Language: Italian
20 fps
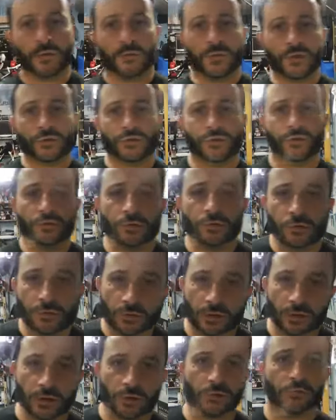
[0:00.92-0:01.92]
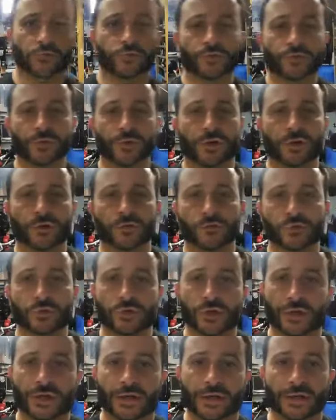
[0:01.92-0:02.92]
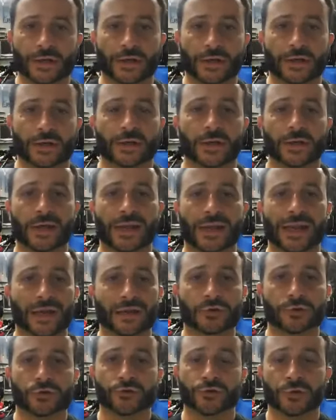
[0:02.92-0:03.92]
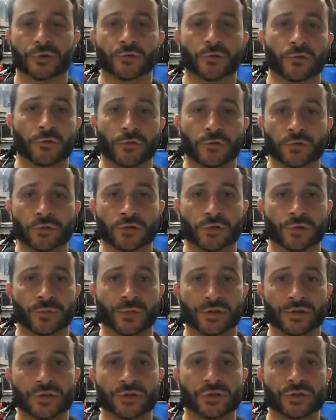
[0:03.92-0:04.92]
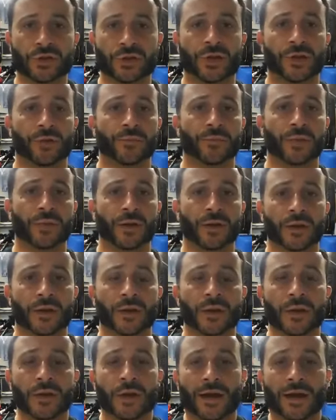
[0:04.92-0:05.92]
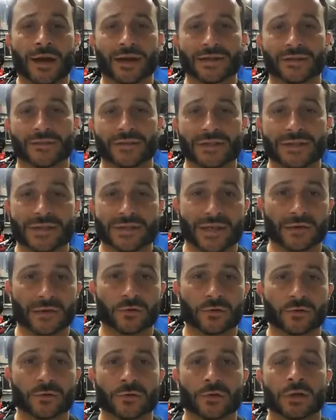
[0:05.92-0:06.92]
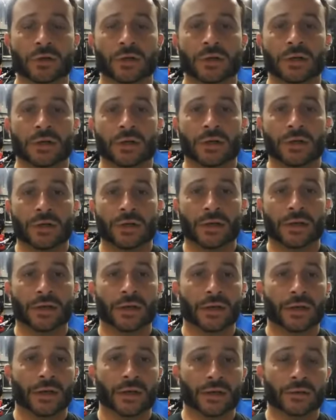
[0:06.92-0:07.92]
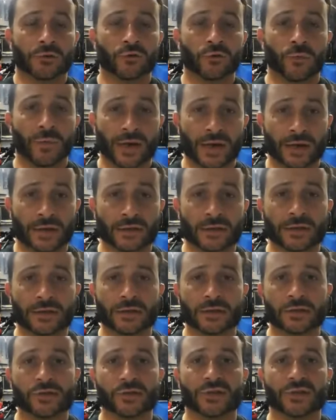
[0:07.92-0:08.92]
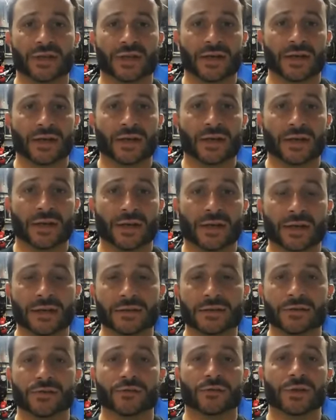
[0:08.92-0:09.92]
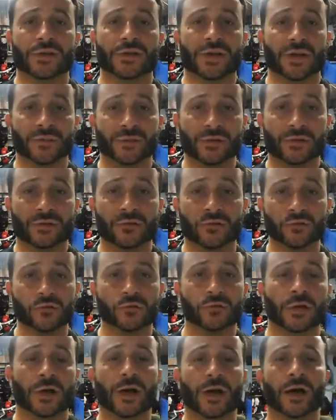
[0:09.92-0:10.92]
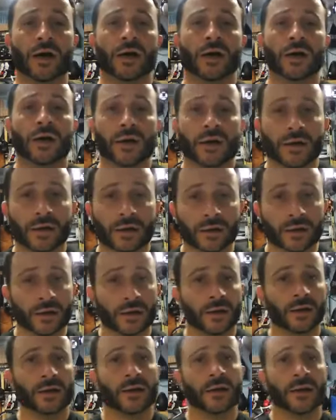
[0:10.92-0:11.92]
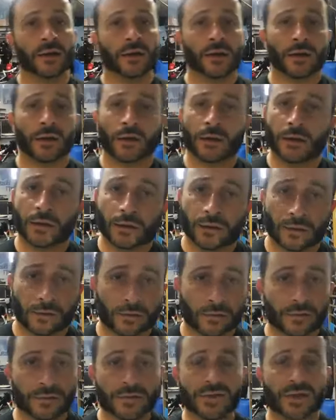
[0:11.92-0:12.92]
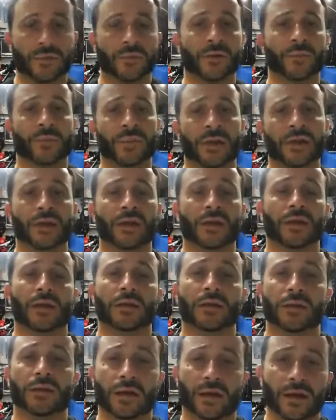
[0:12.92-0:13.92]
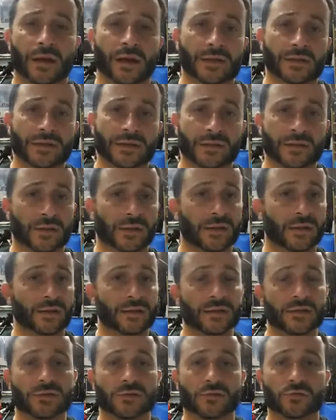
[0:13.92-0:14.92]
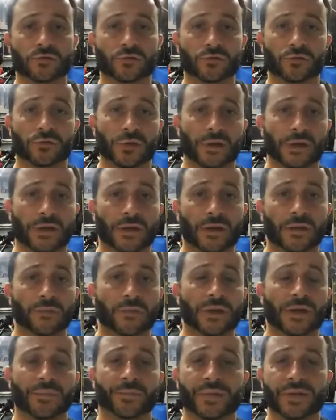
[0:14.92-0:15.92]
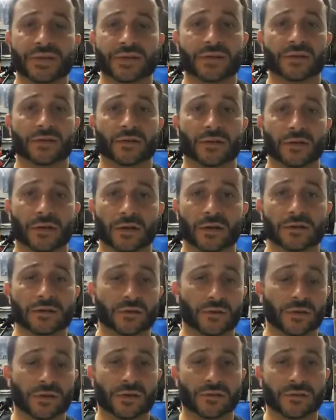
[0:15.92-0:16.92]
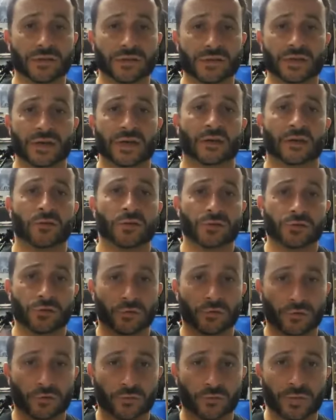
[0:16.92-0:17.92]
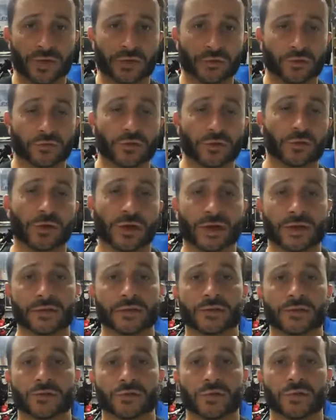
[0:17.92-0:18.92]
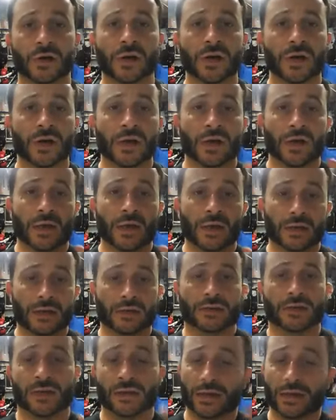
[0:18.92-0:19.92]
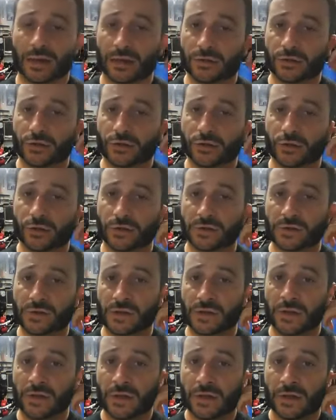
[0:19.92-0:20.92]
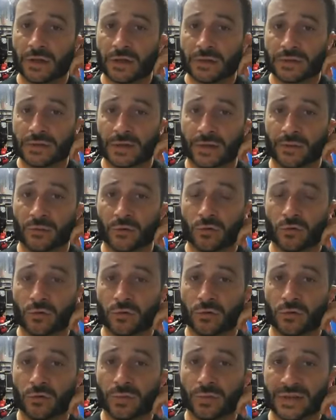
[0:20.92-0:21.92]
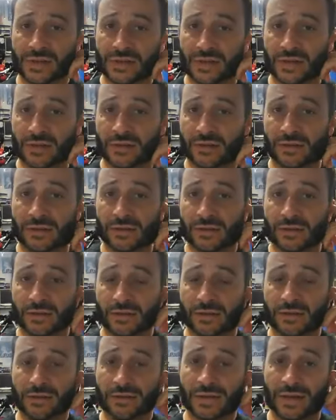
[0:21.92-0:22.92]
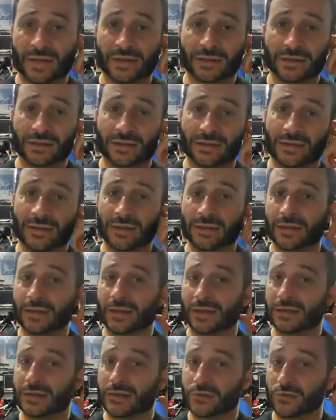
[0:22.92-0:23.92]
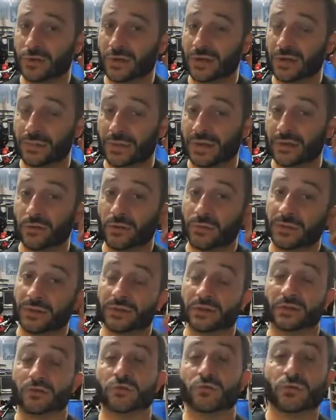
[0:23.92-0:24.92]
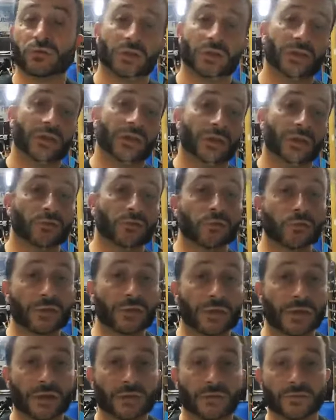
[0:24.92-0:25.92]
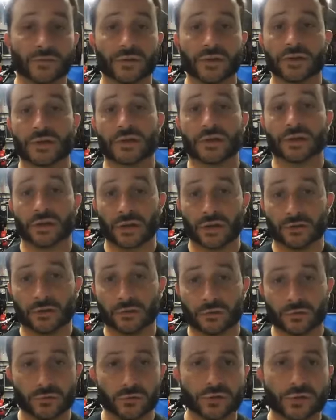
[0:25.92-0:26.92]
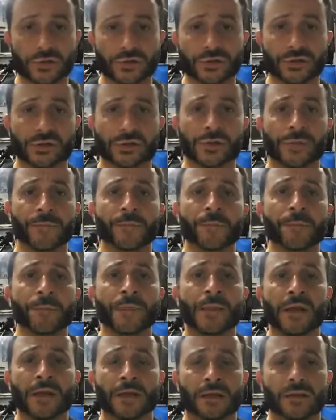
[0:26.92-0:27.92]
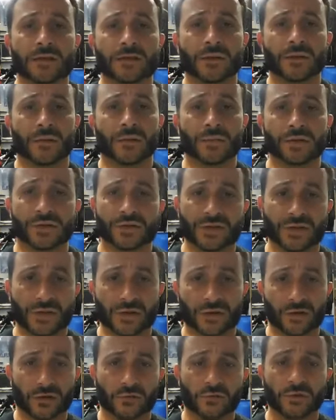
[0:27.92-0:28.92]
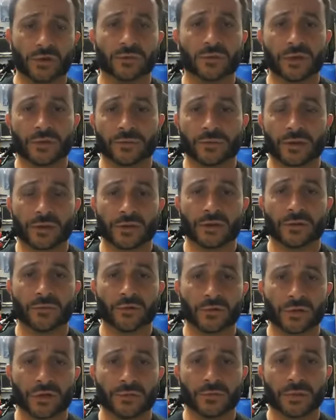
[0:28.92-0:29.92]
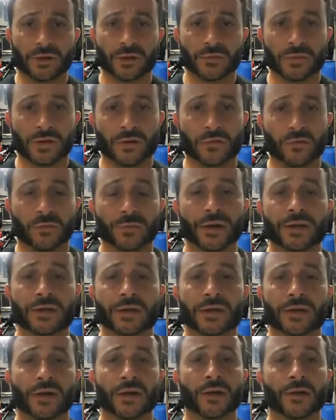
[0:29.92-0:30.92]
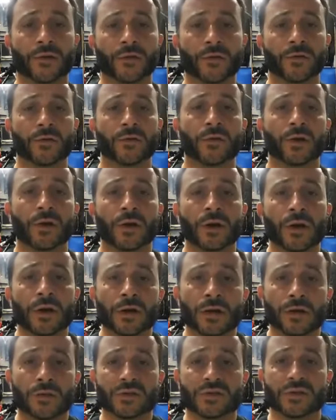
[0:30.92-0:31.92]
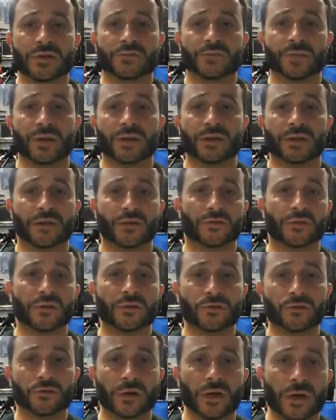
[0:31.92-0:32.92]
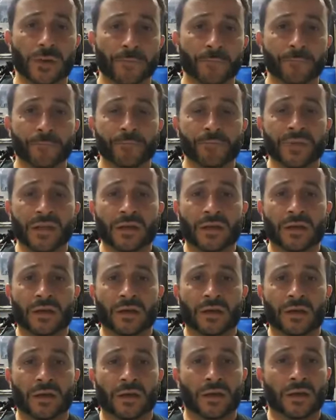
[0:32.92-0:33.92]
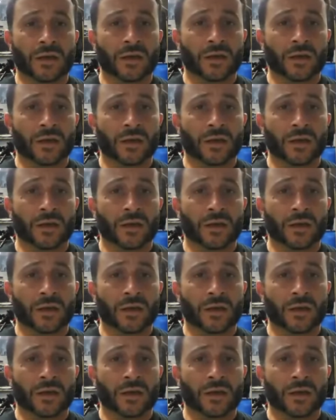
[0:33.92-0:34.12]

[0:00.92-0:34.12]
faccio l'annuncio per annunciare il lancio del nuovo corso MDCM ad Avezzano. Eh, domani ci sarà la lezione di apertura eh, insieme a me e i ragazzi, gli istruttori che mi rappresentano nella zona di Avezzano, che sono Roberto Di Lorenzo e Tani Lanciotti. Saremo presenti in tanti. La lezione, ripeto, è aperta a tutti ed è gratuita. Venite a conoscerci Insieme a me ci saranno alcuni membri del mio team che mi accompagneranno in questa splendida avventura e